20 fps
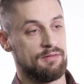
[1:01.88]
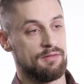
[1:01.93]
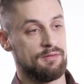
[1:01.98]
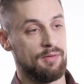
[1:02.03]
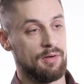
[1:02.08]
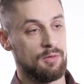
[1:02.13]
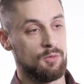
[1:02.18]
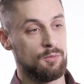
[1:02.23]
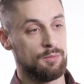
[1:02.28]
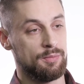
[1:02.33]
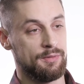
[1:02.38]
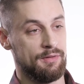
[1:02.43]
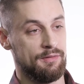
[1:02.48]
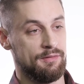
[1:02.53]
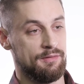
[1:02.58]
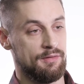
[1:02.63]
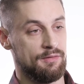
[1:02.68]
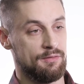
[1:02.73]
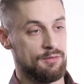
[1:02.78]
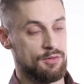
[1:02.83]

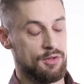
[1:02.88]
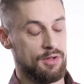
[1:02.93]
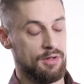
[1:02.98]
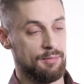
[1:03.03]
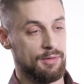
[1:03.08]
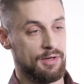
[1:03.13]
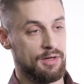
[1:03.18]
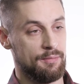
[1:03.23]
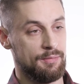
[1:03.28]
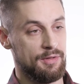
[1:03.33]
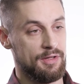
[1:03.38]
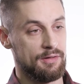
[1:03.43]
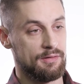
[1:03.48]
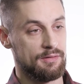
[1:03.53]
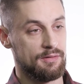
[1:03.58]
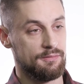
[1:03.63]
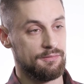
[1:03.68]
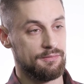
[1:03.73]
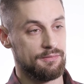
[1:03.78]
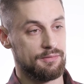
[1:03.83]
совокупность изучаемых
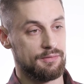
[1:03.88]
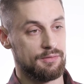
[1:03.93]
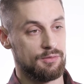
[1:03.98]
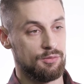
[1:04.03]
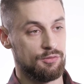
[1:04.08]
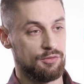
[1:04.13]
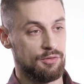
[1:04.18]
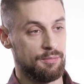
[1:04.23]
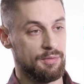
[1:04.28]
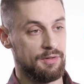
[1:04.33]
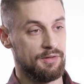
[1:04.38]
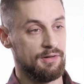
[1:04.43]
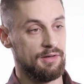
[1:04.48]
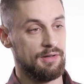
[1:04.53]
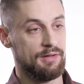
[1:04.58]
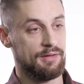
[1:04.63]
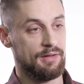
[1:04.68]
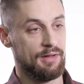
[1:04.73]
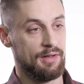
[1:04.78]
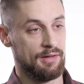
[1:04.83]
объектов нужно
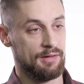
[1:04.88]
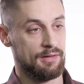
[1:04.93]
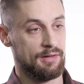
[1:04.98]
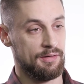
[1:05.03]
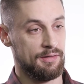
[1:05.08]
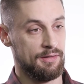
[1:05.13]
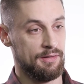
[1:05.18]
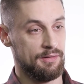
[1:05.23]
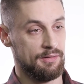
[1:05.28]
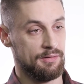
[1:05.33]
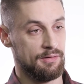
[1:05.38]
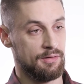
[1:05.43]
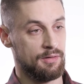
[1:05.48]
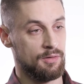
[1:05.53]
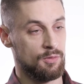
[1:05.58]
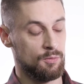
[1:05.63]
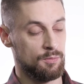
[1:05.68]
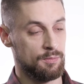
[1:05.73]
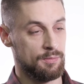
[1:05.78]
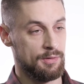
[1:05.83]
поделить на какие-то
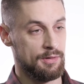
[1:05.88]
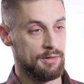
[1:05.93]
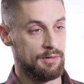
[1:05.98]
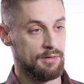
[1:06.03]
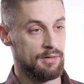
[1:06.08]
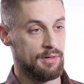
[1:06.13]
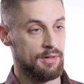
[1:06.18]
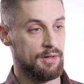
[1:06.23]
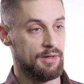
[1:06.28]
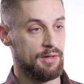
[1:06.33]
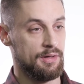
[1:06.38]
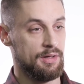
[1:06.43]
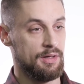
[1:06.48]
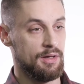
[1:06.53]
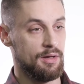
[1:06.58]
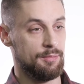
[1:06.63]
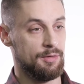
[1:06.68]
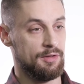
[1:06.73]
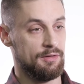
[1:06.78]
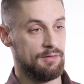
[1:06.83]
группы
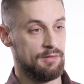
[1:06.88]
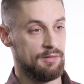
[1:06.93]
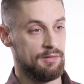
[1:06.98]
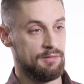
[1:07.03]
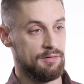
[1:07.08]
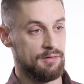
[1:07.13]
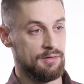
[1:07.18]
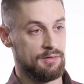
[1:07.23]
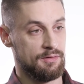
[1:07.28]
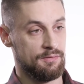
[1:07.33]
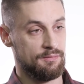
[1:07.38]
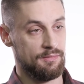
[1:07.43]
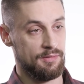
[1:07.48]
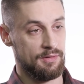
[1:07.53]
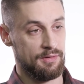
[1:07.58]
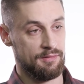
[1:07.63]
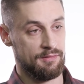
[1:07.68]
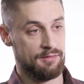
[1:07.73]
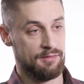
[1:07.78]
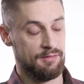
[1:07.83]
и объединить их
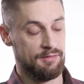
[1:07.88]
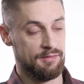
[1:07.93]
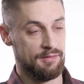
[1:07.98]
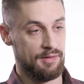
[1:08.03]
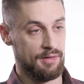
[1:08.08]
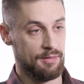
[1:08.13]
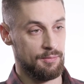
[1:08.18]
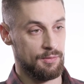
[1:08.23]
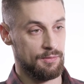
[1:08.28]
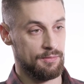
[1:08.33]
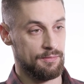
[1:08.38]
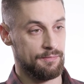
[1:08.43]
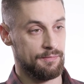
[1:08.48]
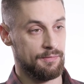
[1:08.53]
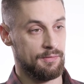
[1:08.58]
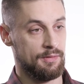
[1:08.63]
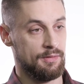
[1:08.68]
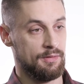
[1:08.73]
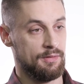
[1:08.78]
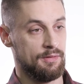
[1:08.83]
в систему.
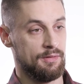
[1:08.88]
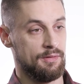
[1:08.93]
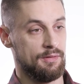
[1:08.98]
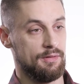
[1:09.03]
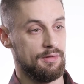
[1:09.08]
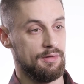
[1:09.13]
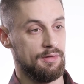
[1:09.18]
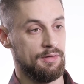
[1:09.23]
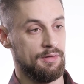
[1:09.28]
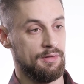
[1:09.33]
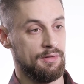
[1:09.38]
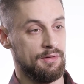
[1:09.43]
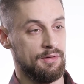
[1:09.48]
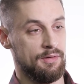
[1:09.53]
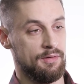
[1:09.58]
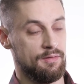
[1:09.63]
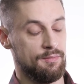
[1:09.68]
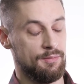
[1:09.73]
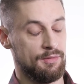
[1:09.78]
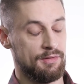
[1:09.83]
А,
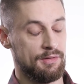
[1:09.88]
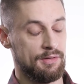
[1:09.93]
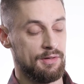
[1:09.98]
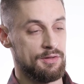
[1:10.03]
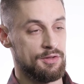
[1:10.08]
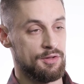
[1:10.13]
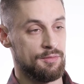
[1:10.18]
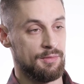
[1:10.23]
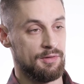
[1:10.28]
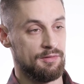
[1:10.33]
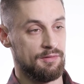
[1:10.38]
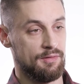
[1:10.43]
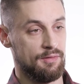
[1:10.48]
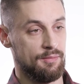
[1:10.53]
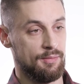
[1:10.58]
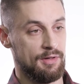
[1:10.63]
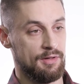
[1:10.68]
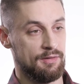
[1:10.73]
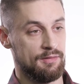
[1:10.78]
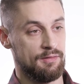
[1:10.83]
этими задачами
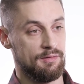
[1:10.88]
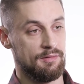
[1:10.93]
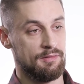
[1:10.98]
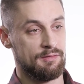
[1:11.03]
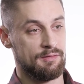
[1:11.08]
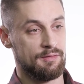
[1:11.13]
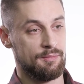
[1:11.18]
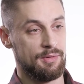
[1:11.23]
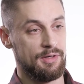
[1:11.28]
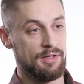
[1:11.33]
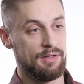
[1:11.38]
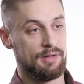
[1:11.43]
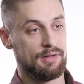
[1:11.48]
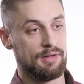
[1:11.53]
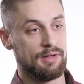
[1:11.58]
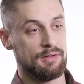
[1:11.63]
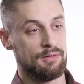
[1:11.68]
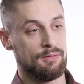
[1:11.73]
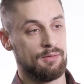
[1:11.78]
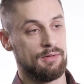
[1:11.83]
занимается дисциплина,
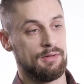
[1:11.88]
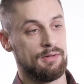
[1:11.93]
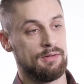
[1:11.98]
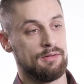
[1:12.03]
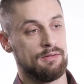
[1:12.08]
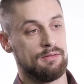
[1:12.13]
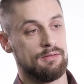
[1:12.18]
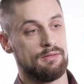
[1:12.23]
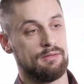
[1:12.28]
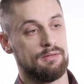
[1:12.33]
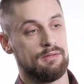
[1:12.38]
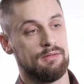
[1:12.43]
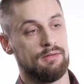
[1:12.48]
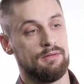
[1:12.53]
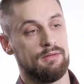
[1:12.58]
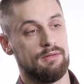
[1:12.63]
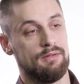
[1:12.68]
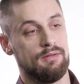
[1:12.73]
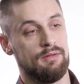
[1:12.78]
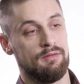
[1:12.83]
которая
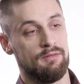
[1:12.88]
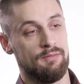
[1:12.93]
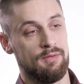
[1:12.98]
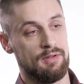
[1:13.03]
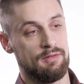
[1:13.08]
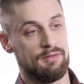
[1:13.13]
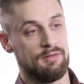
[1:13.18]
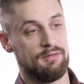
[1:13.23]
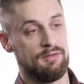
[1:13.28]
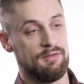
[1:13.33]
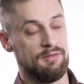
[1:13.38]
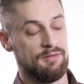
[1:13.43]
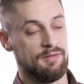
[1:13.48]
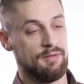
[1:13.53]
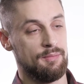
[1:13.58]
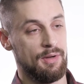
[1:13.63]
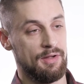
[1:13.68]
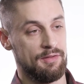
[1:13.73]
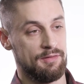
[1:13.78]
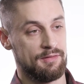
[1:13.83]
называется
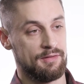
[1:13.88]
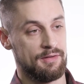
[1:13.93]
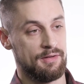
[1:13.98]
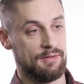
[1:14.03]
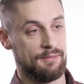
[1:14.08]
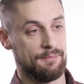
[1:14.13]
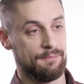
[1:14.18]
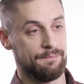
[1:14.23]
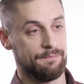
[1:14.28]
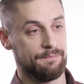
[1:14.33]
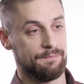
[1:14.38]
систематика.